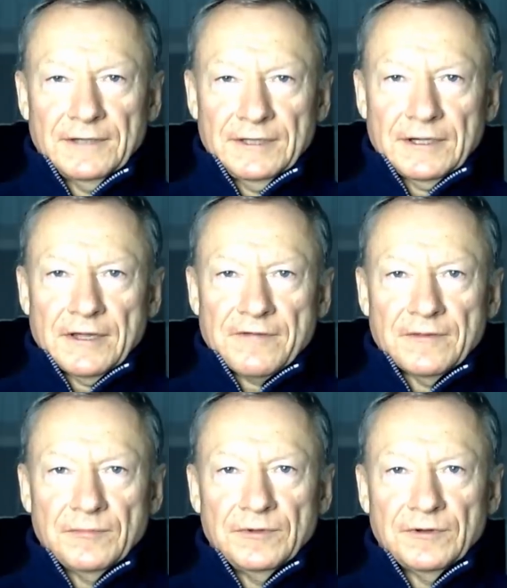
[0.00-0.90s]
Это,
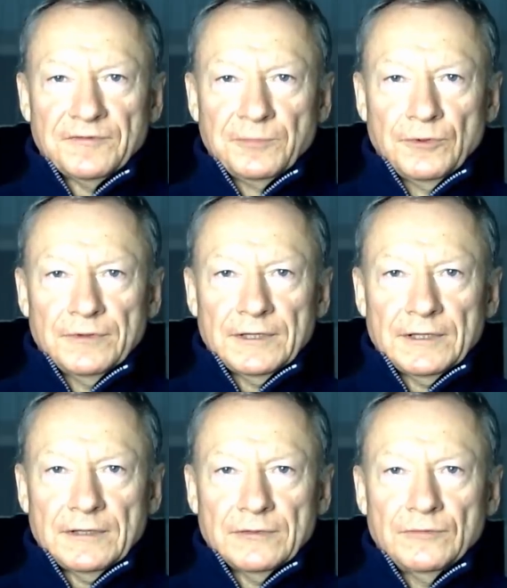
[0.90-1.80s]
конечно, было
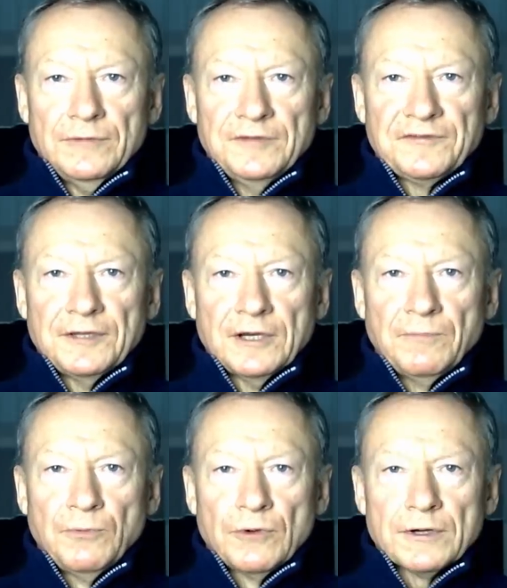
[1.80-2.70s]
исполнено, но и с
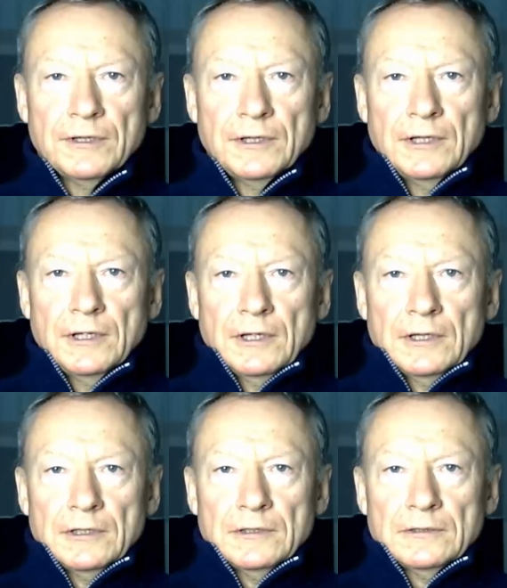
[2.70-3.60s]
тех пор
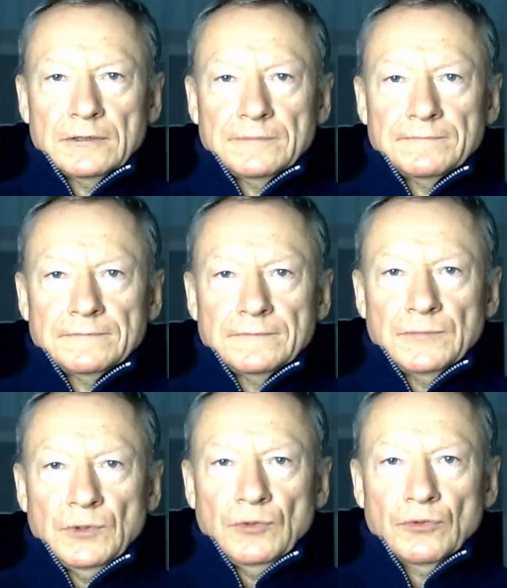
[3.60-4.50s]

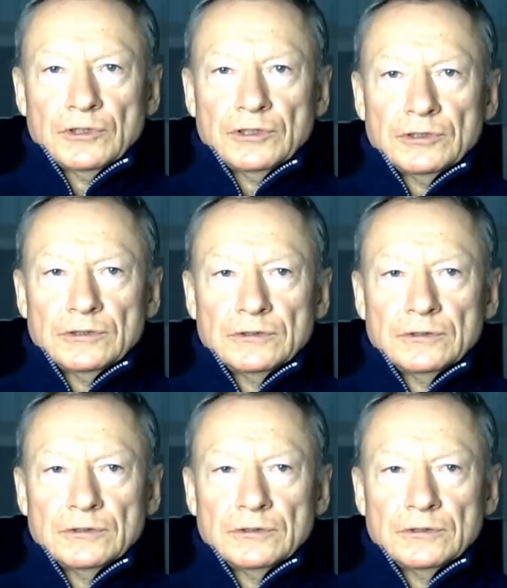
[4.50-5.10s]
эм, от